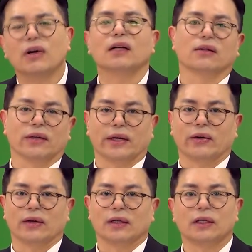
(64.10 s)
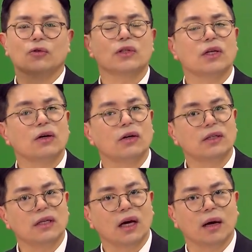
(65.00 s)
가는 거예요. 그리고 저
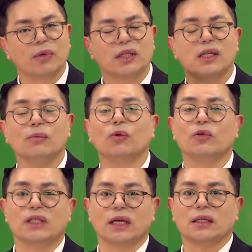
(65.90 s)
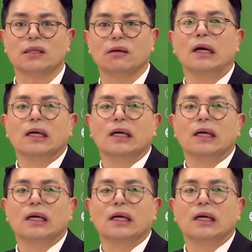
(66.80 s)
뒤에 가면 실무 문제 있죠.